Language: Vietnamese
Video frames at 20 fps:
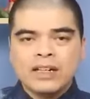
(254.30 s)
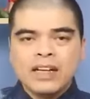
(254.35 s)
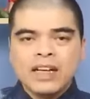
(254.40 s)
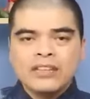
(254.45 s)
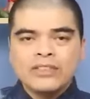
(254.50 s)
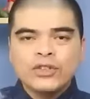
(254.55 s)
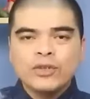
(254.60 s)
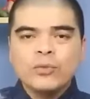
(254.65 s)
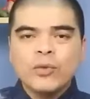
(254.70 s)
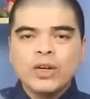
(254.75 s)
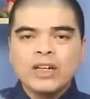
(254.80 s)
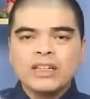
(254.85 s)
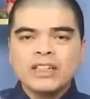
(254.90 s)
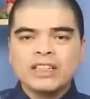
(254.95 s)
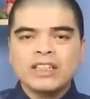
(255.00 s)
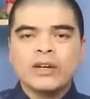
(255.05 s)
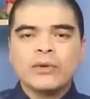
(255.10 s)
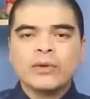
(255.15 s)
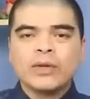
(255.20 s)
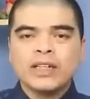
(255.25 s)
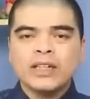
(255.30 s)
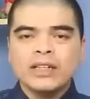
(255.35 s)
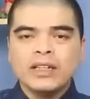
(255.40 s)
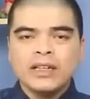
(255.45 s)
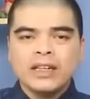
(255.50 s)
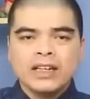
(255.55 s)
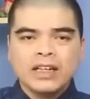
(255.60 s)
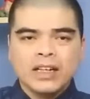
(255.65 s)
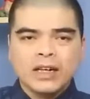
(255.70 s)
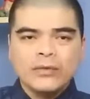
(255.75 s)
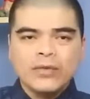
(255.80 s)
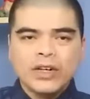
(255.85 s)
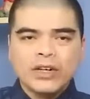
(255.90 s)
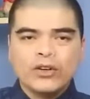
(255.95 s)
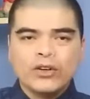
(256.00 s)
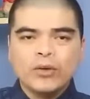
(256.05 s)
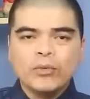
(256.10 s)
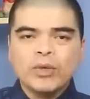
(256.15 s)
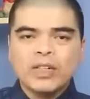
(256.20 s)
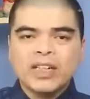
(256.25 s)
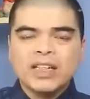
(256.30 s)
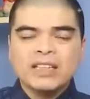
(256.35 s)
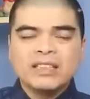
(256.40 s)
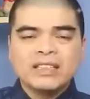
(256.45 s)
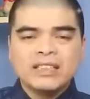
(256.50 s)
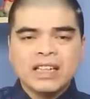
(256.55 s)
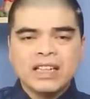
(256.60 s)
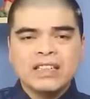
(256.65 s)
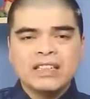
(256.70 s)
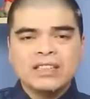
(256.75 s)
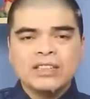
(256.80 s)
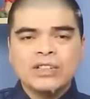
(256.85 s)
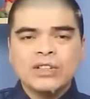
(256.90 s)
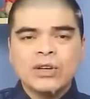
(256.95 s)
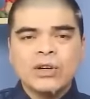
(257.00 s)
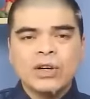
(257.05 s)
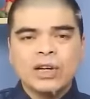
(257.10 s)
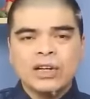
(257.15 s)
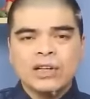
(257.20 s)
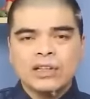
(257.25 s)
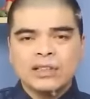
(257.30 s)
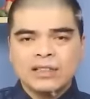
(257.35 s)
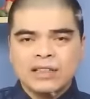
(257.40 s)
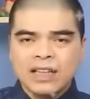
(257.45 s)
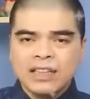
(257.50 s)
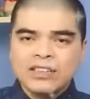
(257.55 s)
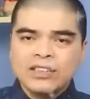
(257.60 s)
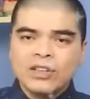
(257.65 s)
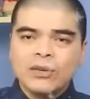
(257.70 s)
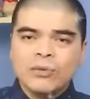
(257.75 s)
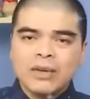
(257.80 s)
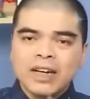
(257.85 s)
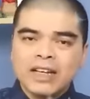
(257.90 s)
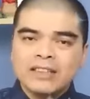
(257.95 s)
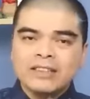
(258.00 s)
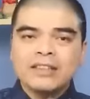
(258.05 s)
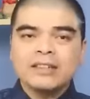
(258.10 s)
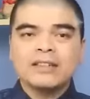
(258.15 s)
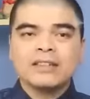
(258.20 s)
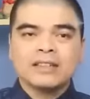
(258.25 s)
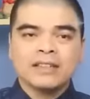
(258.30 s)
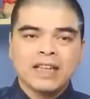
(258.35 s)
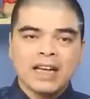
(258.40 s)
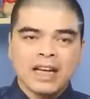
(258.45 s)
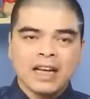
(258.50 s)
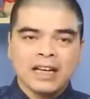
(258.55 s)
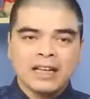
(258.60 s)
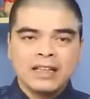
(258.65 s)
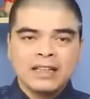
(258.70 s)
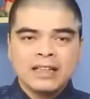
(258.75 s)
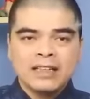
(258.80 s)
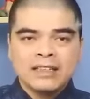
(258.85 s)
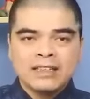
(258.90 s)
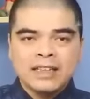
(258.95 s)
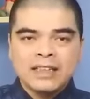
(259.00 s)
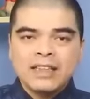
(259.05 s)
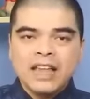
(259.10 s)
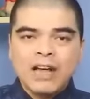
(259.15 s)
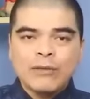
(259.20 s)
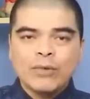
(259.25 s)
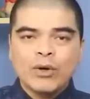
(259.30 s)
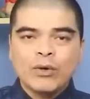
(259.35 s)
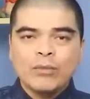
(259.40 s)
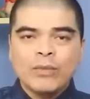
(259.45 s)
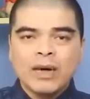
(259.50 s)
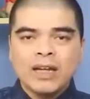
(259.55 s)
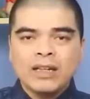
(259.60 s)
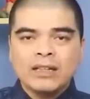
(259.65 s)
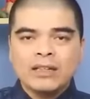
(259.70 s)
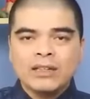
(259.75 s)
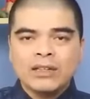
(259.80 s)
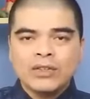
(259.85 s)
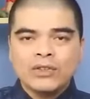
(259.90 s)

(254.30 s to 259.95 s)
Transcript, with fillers: Đa số mọi người đều nghĩ cái việc có một cây xanh to, tán rộng ngay trước cửa nhà sẽ tạo bóng mát,